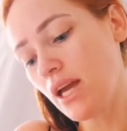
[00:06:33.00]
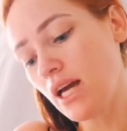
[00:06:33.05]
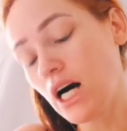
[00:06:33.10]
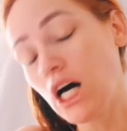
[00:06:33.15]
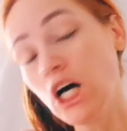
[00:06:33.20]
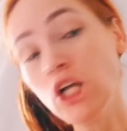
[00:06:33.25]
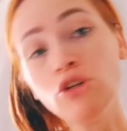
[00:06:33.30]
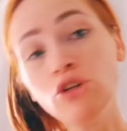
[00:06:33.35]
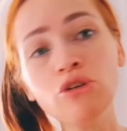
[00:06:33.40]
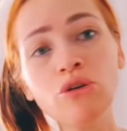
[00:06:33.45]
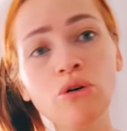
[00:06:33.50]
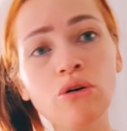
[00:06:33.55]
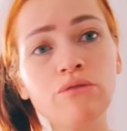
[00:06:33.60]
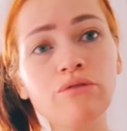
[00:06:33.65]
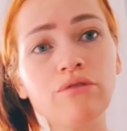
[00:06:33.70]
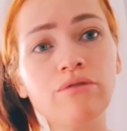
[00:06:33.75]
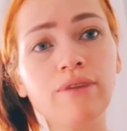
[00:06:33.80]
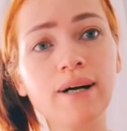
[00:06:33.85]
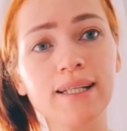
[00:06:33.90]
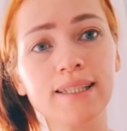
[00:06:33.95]
Ano
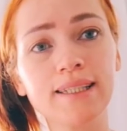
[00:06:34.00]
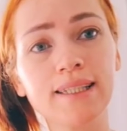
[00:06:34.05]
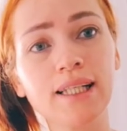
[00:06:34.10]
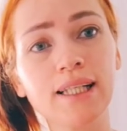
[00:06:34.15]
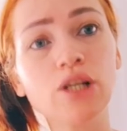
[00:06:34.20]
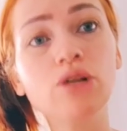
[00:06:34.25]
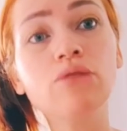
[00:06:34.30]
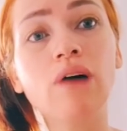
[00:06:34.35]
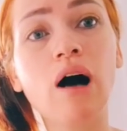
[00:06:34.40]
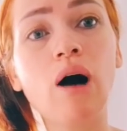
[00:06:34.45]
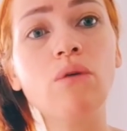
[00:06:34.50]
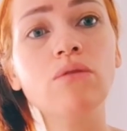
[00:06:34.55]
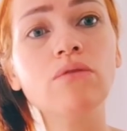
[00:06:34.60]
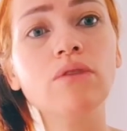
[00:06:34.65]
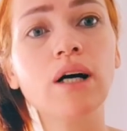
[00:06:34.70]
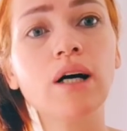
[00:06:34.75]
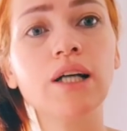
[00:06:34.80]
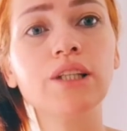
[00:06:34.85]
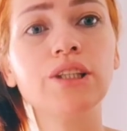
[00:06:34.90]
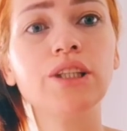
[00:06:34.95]
novo vai ser igual.
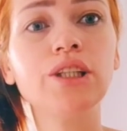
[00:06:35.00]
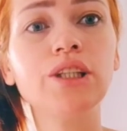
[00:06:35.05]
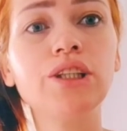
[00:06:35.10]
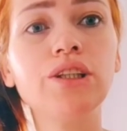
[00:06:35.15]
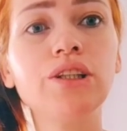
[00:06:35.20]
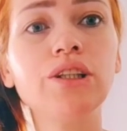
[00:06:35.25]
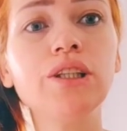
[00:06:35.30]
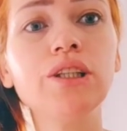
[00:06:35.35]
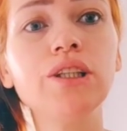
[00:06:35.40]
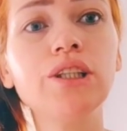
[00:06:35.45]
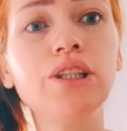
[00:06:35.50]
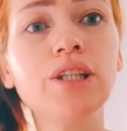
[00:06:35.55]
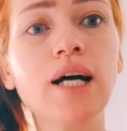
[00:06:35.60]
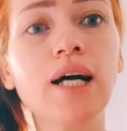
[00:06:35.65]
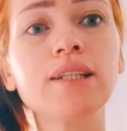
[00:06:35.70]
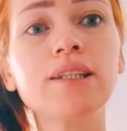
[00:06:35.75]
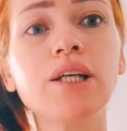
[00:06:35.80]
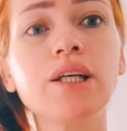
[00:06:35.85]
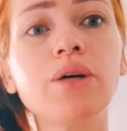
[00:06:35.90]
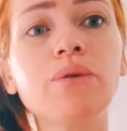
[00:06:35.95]
A gente já
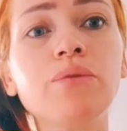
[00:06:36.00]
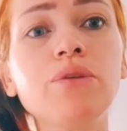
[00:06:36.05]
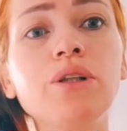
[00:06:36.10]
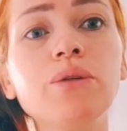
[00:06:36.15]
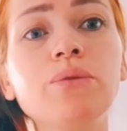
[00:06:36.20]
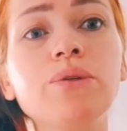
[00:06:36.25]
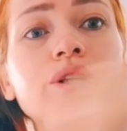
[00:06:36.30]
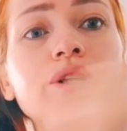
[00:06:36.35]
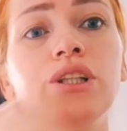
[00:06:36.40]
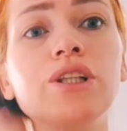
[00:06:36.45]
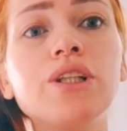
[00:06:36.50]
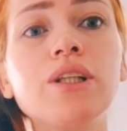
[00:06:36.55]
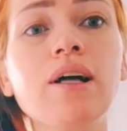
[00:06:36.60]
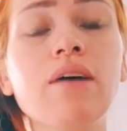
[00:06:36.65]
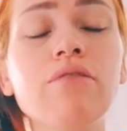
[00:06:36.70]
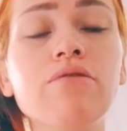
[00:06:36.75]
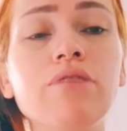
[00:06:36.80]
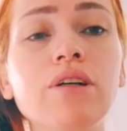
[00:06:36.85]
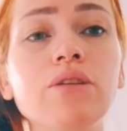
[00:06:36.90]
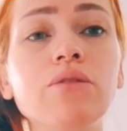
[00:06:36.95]
se reuniu, a gente tá
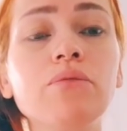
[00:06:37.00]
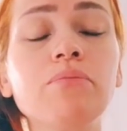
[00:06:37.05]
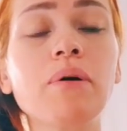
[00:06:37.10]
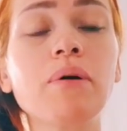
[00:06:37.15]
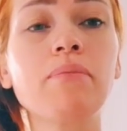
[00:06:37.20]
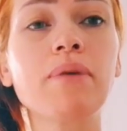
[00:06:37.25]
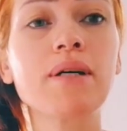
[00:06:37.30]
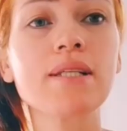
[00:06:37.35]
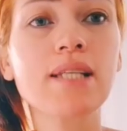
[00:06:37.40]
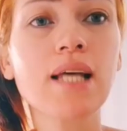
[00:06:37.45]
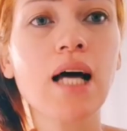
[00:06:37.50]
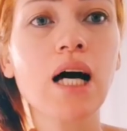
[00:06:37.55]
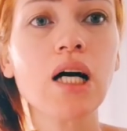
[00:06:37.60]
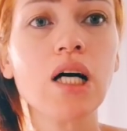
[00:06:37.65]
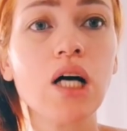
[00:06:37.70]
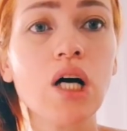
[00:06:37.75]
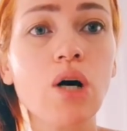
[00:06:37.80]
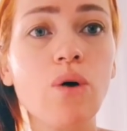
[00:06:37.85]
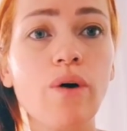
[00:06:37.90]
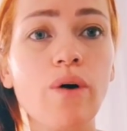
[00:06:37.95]
vendo para passar
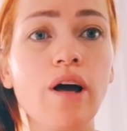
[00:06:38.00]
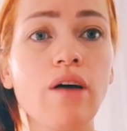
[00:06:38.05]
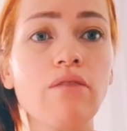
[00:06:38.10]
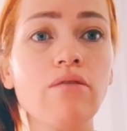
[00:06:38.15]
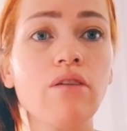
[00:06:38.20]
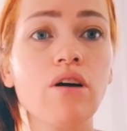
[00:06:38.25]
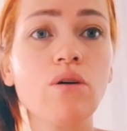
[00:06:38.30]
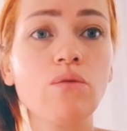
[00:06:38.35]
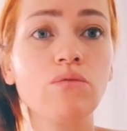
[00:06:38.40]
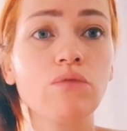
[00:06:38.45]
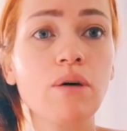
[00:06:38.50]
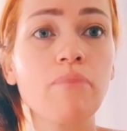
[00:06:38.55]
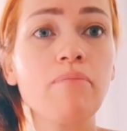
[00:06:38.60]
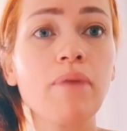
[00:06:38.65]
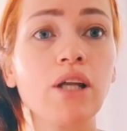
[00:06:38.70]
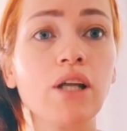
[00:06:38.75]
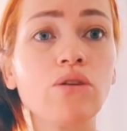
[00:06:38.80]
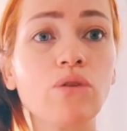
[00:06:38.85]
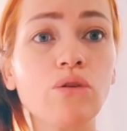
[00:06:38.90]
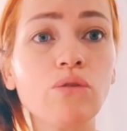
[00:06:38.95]
Réveillon
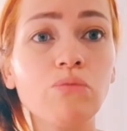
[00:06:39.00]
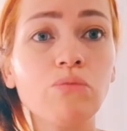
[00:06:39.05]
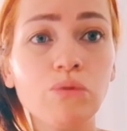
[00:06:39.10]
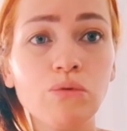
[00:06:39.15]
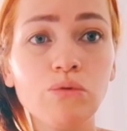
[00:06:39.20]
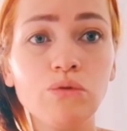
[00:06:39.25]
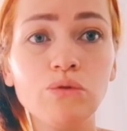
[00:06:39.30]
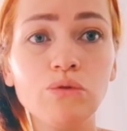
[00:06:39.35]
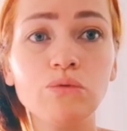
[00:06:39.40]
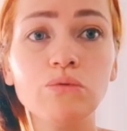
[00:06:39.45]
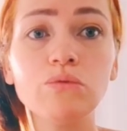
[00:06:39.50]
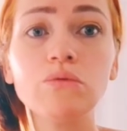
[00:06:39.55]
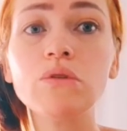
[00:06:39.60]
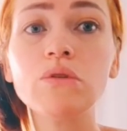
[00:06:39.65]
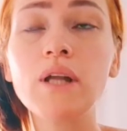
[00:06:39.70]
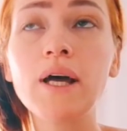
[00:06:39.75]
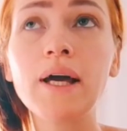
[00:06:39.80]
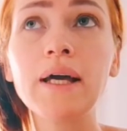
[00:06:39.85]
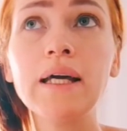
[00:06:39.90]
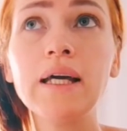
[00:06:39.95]
também, todo mundo junto,
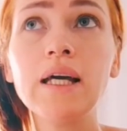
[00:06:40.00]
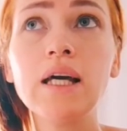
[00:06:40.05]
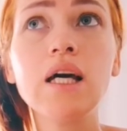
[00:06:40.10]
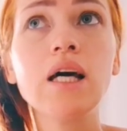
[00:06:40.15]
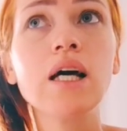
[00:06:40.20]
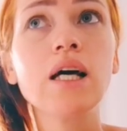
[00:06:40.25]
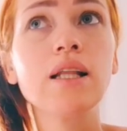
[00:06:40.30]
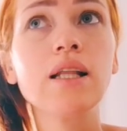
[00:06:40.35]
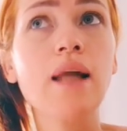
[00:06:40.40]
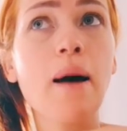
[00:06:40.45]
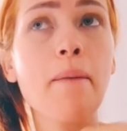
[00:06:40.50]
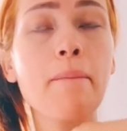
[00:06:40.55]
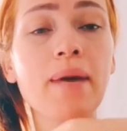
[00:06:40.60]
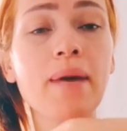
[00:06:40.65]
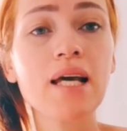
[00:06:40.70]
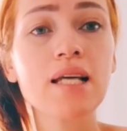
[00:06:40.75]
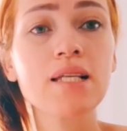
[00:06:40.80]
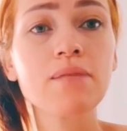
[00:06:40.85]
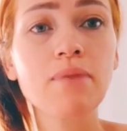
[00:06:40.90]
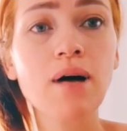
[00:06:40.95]
né? Tá
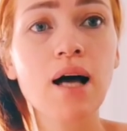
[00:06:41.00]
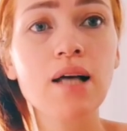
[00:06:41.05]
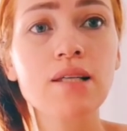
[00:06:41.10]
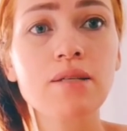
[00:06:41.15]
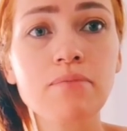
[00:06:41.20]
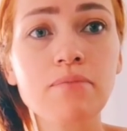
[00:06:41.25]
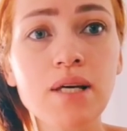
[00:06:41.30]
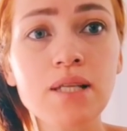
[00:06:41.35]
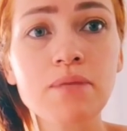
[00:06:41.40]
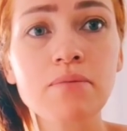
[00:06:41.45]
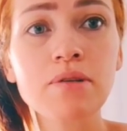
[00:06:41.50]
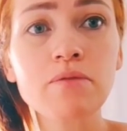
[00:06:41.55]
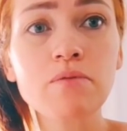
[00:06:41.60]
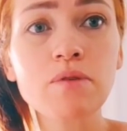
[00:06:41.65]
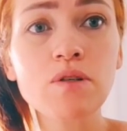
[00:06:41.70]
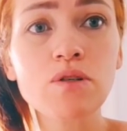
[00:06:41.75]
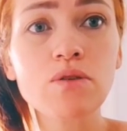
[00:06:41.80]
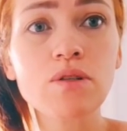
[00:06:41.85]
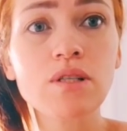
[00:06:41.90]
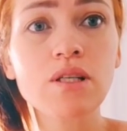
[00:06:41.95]
mesmo as mesmas
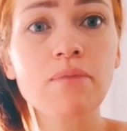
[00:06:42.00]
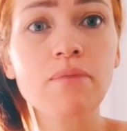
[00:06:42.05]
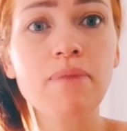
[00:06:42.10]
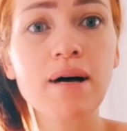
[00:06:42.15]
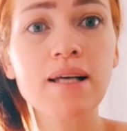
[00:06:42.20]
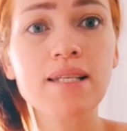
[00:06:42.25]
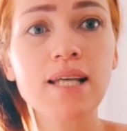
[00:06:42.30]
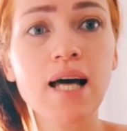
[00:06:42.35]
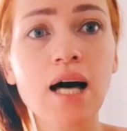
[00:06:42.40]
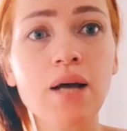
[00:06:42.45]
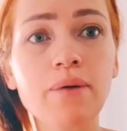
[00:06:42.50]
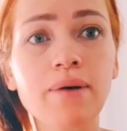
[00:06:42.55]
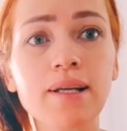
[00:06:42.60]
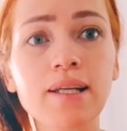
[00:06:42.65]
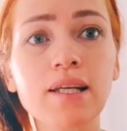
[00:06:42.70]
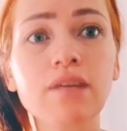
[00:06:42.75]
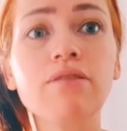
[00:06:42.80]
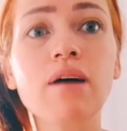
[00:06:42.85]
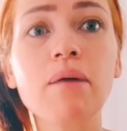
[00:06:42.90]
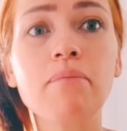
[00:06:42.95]
pessoas que passaram
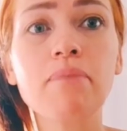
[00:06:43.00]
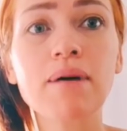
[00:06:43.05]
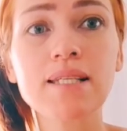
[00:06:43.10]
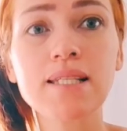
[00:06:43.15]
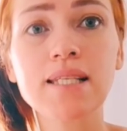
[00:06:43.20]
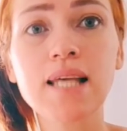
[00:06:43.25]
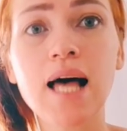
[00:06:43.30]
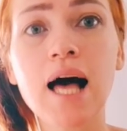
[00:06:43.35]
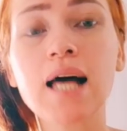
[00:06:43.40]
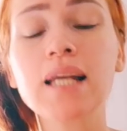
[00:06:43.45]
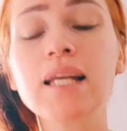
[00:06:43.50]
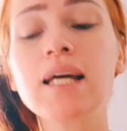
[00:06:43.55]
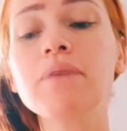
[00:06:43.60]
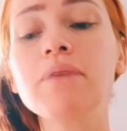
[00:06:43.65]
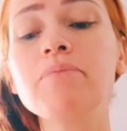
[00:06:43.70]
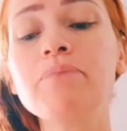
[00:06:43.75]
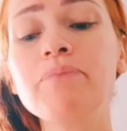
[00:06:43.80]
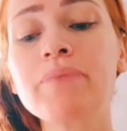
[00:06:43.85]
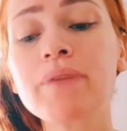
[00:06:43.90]
ali vai passar, né?